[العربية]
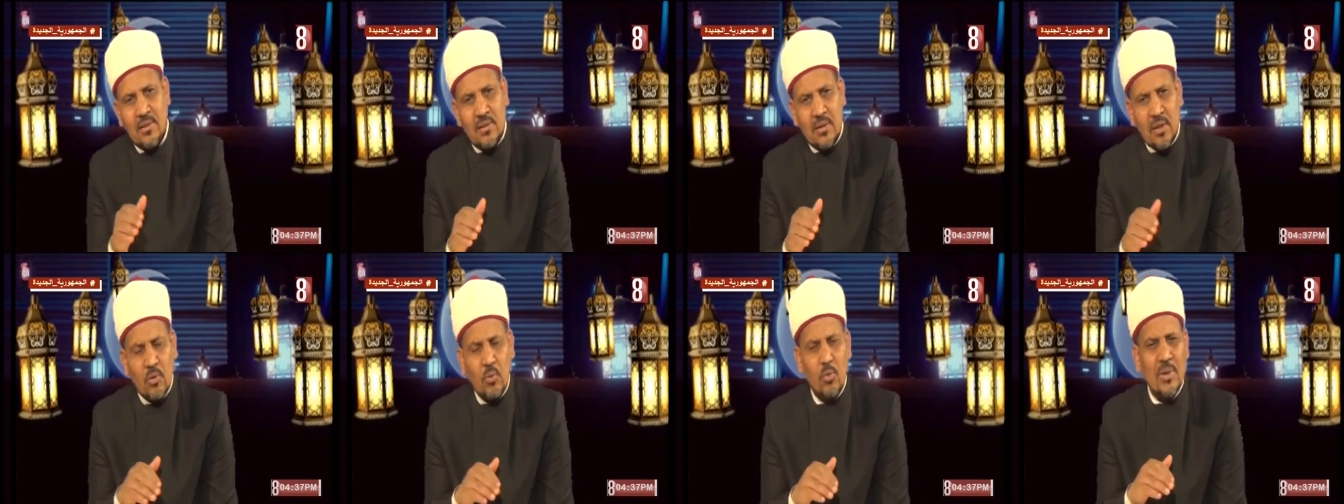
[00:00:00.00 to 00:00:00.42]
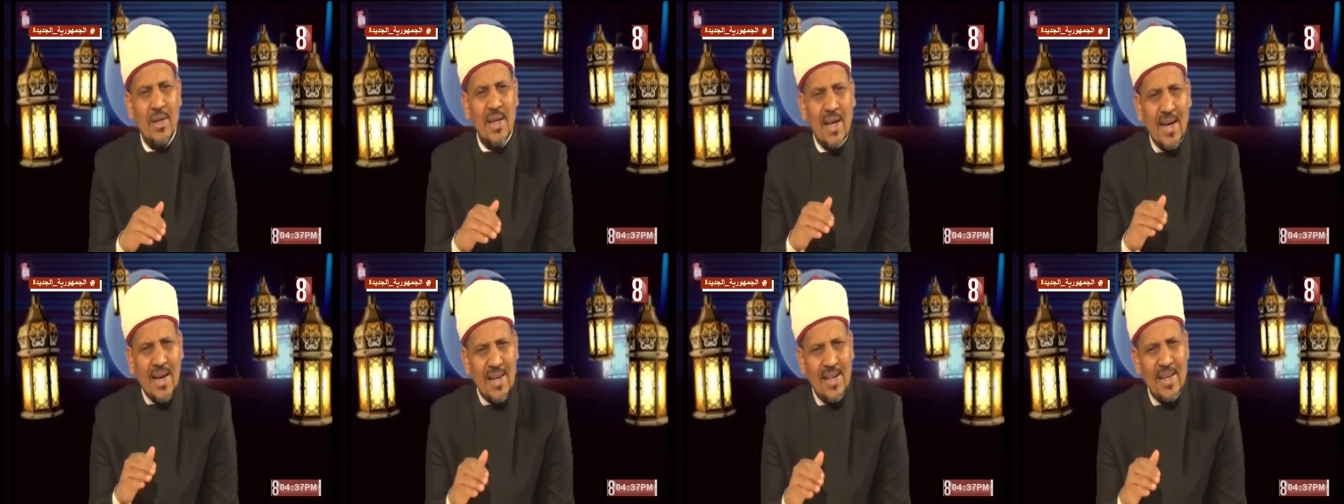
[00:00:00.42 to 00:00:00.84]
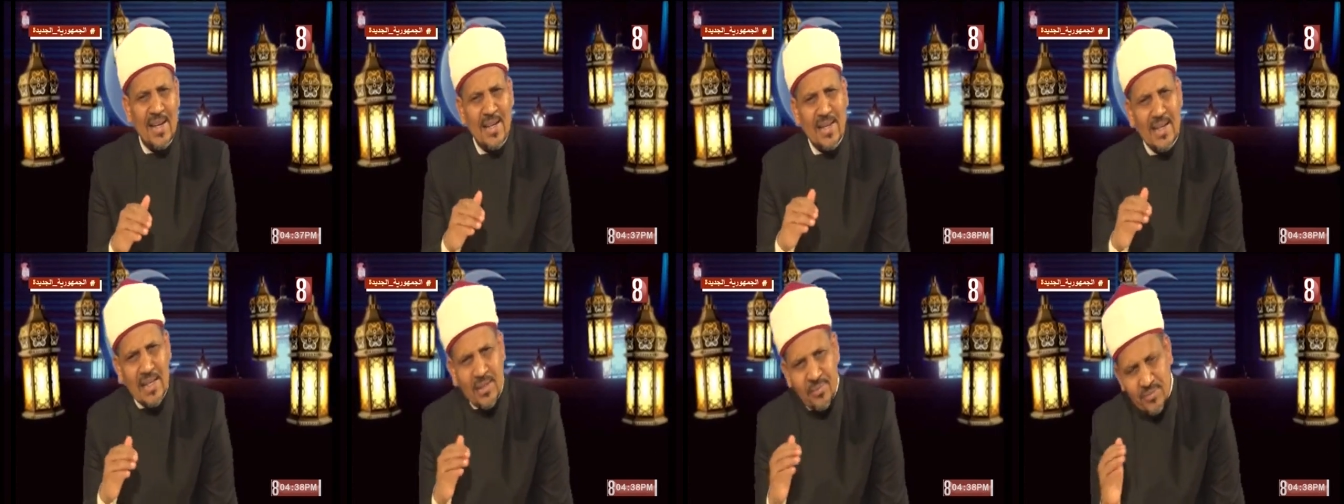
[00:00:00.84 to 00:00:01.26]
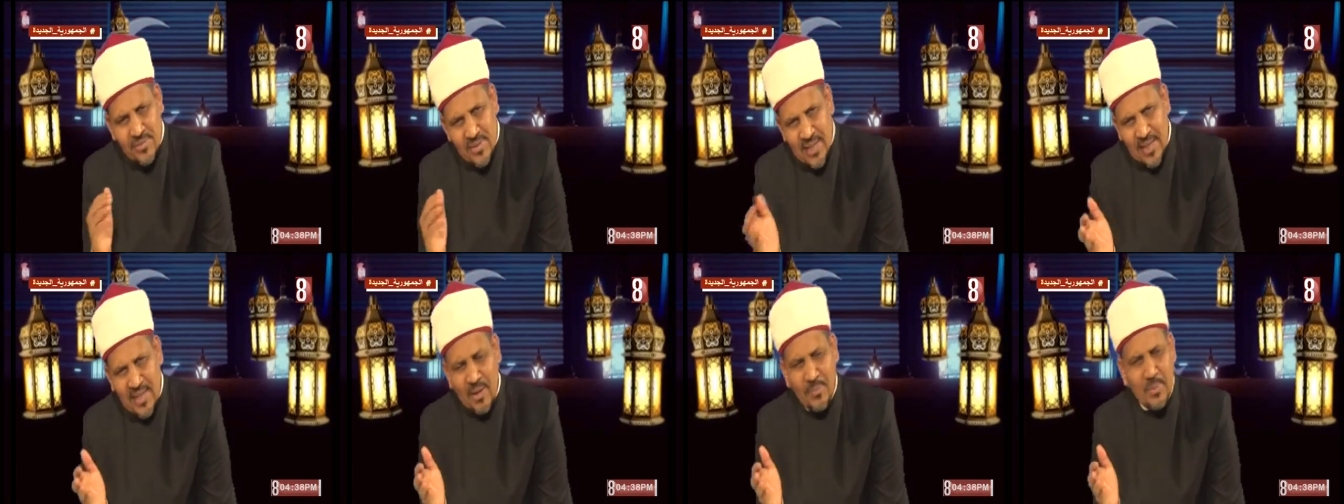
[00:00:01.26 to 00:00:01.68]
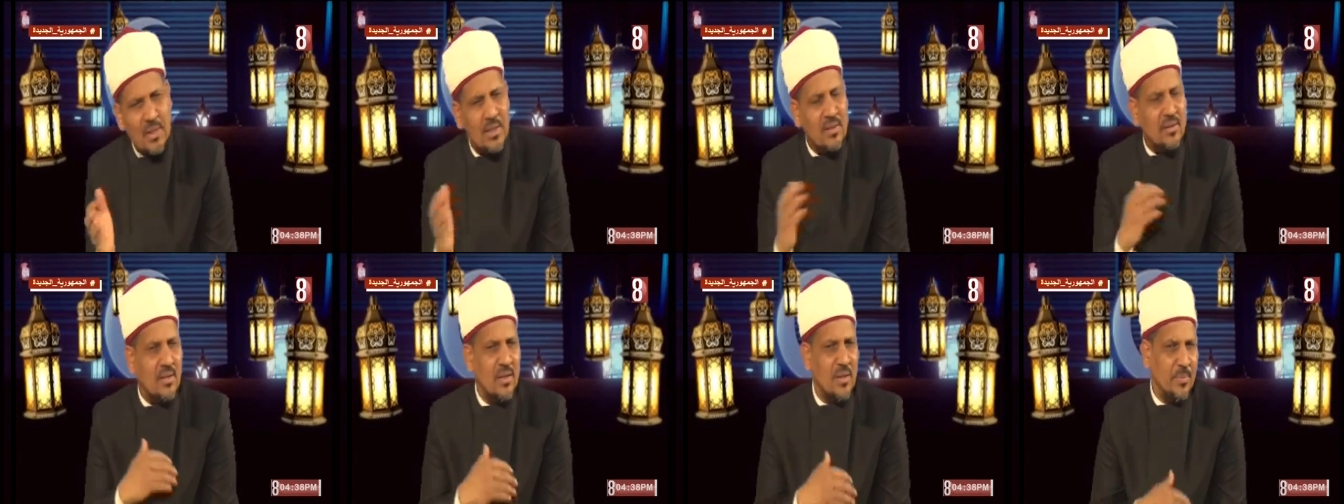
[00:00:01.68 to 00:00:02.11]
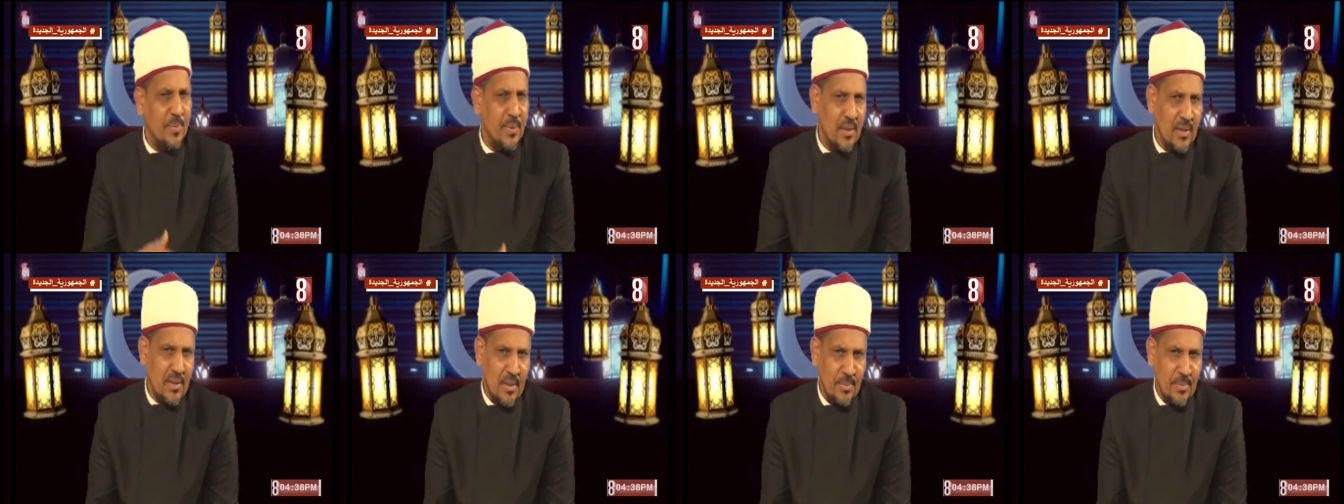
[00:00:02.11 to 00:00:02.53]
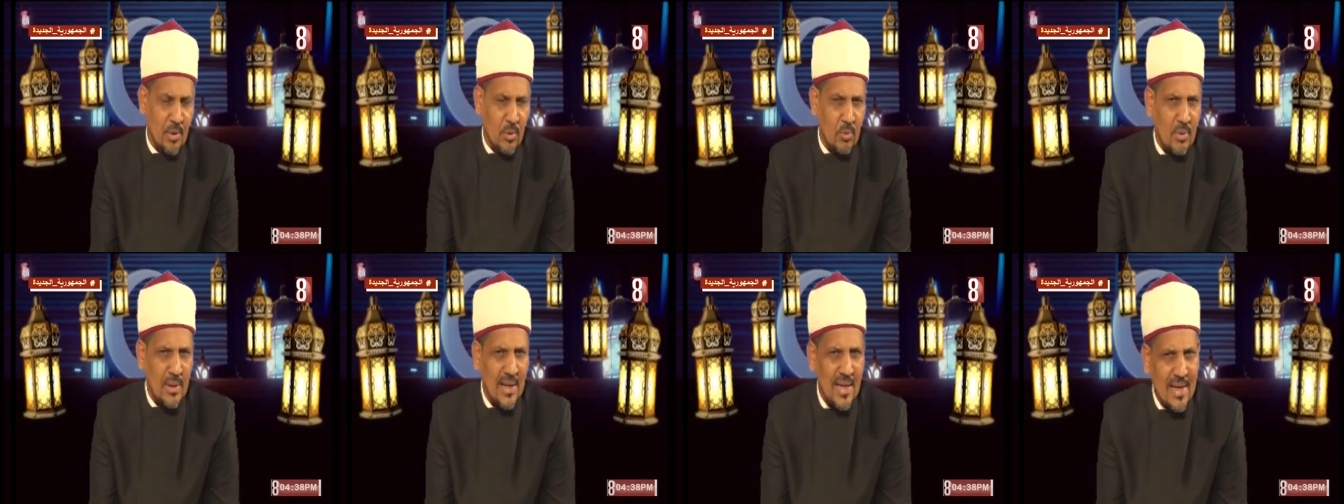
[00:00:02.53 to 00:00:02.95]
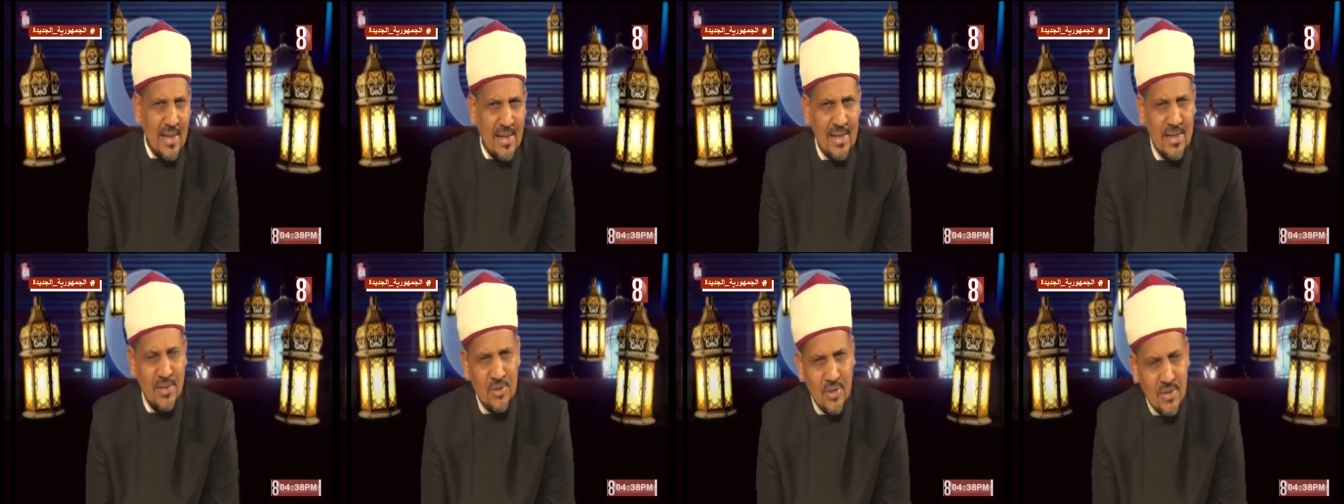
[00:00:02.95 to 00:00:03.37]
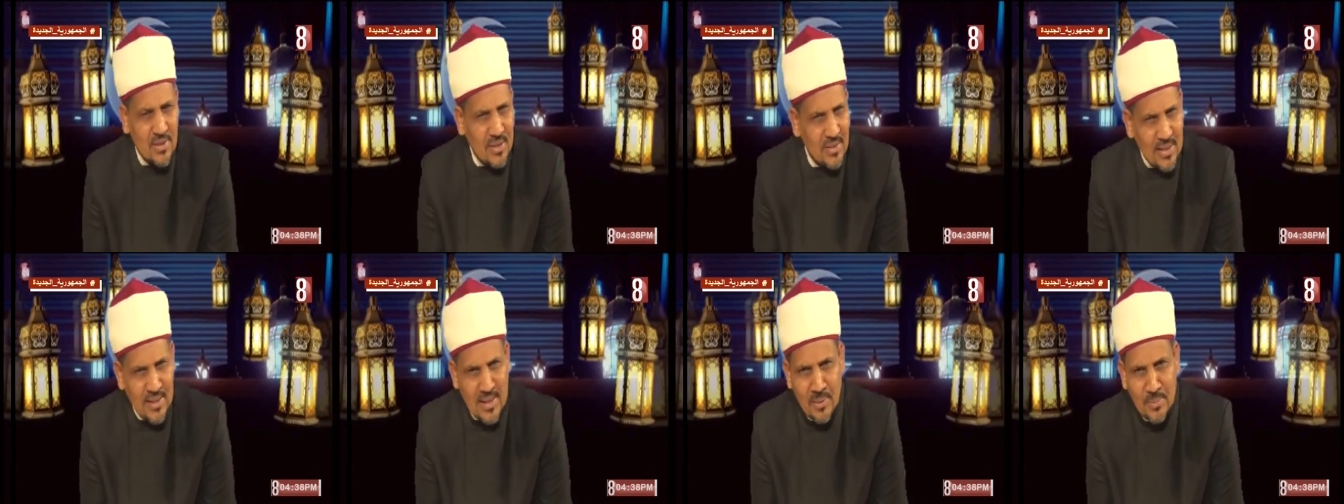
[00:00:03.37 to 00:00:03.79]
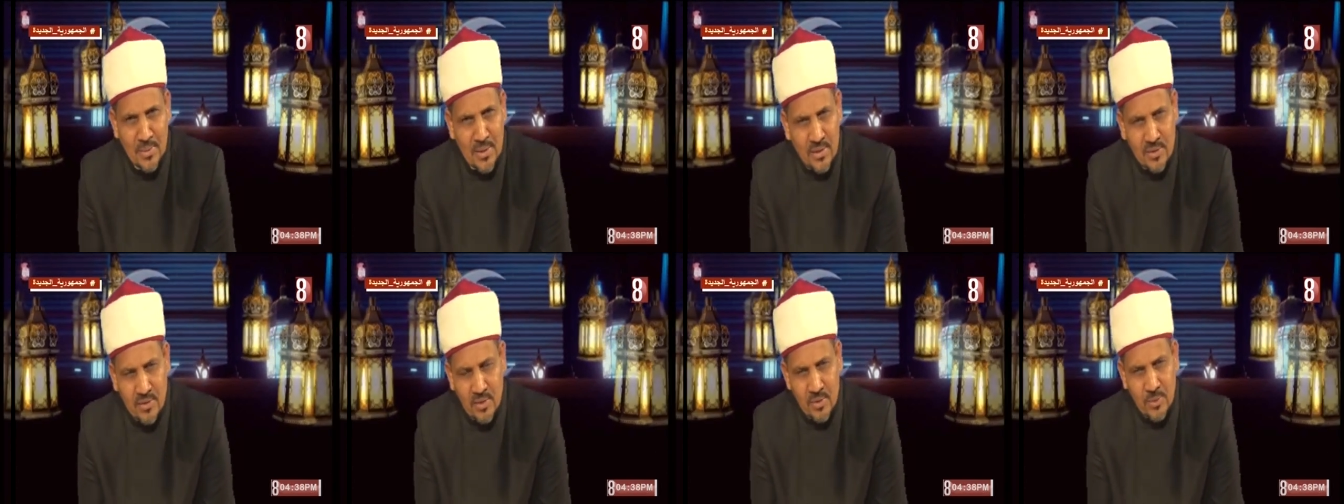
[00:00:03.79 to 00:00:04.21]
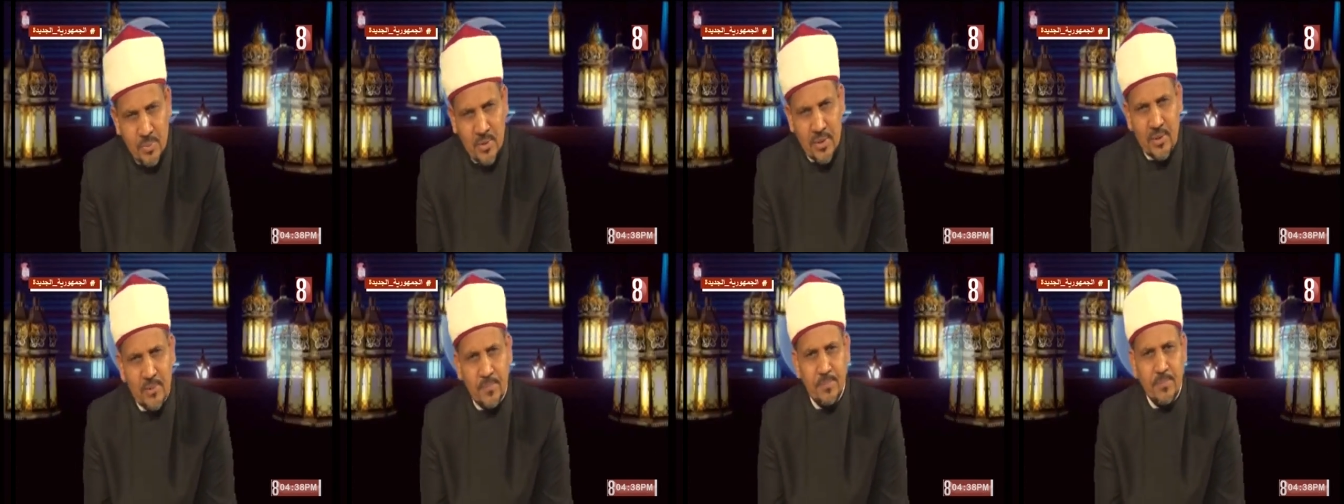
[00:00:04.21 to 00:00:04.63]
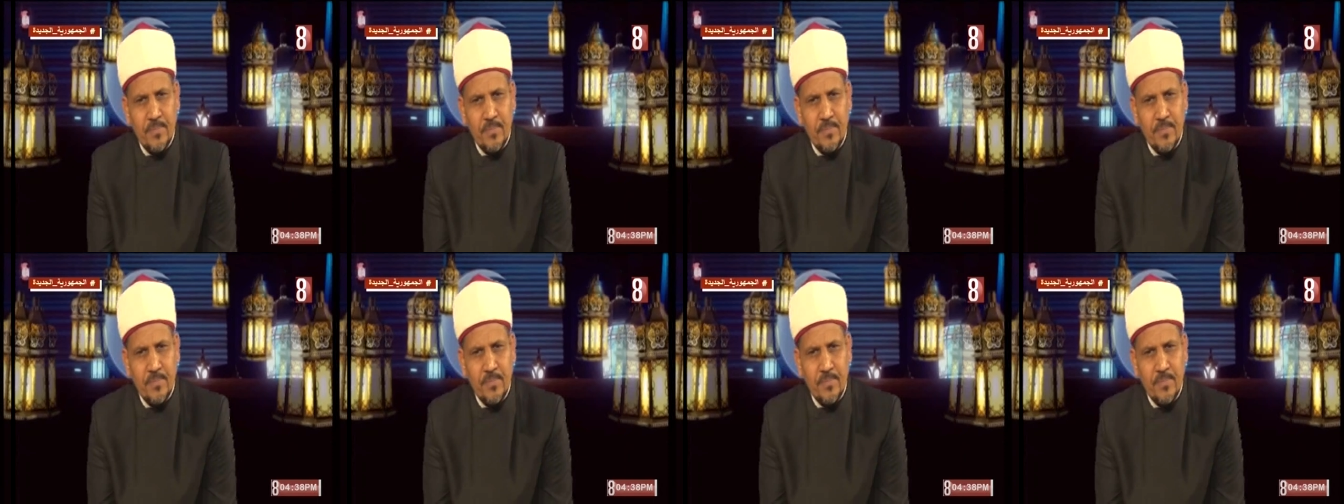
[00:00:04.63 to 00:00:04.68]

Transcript: يقول أرح نفسك من التدبير لم يقل أرح جسدك من التدبير